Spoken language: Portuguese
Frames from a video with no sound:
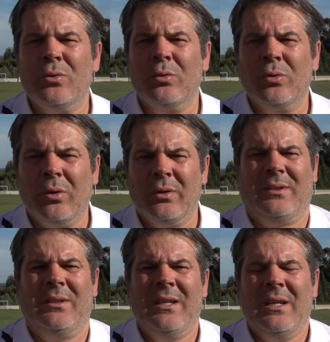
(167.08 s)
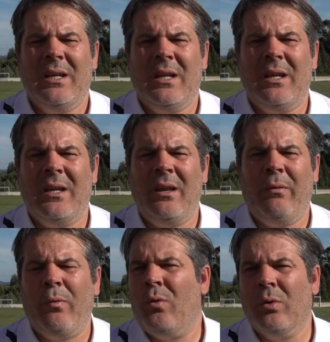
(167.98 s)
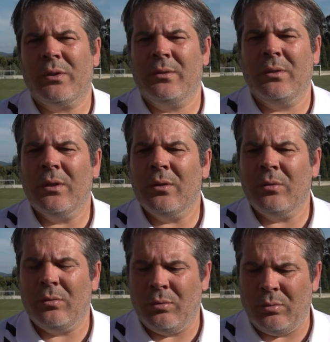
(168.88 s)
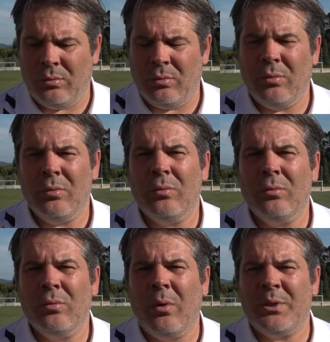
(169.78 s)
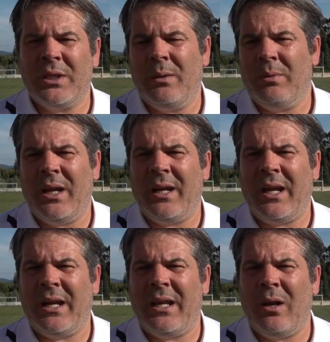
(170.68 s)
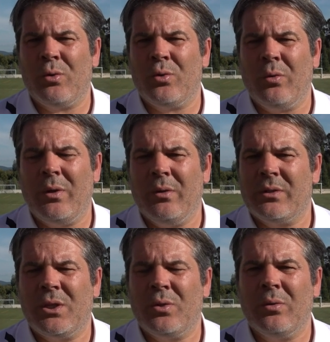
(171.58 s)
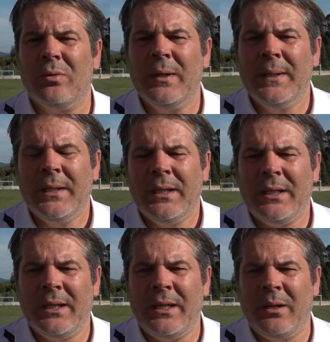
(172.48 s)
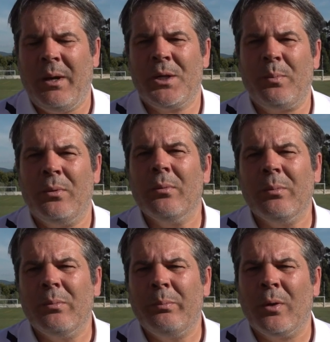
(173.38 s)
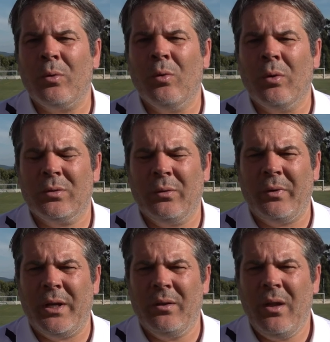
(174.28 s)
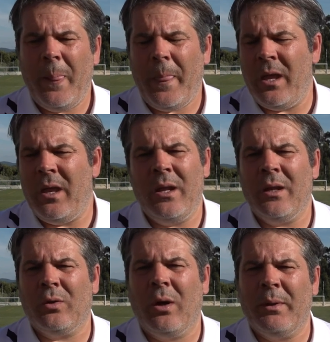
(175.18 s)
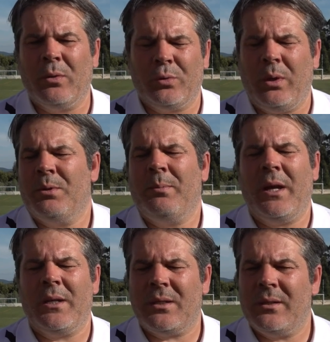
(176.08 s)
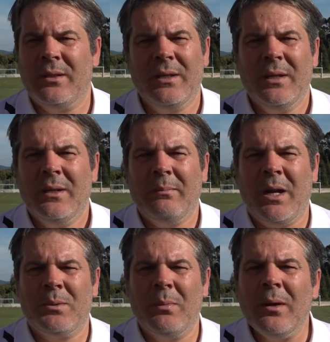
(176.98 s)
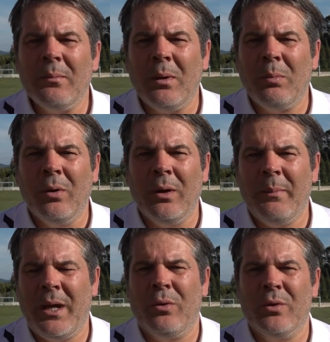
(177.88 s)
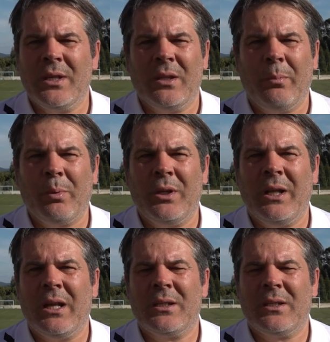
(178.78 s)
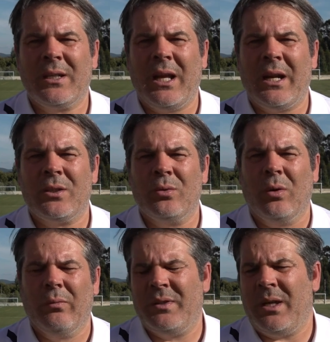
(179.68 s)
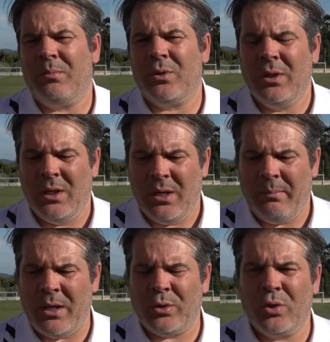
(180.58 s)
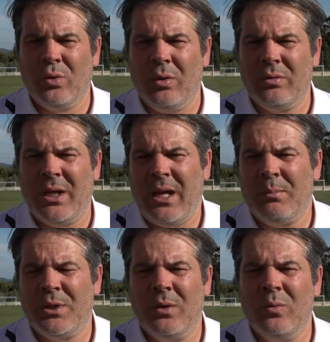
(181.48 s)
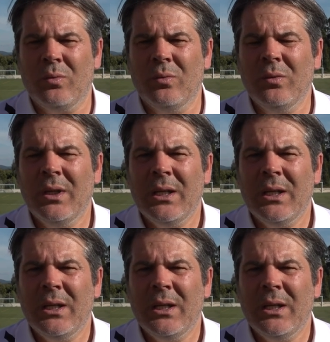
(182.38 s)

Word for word: juntou-se eh, e focou-se no, no, no, objetivo que era, que era, ganhar o jogo e não se deixou ir abaixo por, pelo golo sofrido e naturalmente construímos mais, mais uma, uma, boa meia dúzia de oportunidades claras de golo, fizemos mais dois golos, ganhámos 5-1